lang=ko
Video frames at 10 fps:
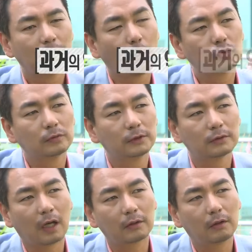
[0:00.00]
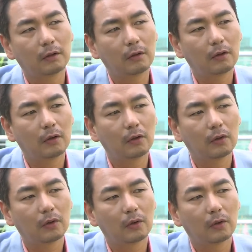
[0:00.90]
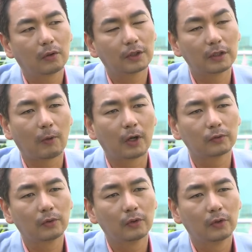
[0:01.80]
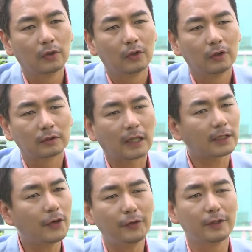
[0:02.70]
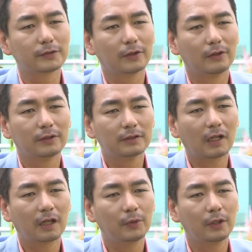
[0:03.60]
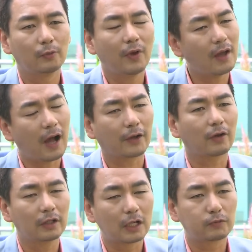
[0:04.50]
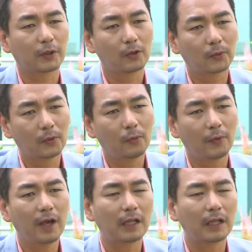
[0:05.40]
근데 요즘은 악역이 나와도 다 사연이 있어요. 이 사람이 왜 악역이 될 수밖에 없고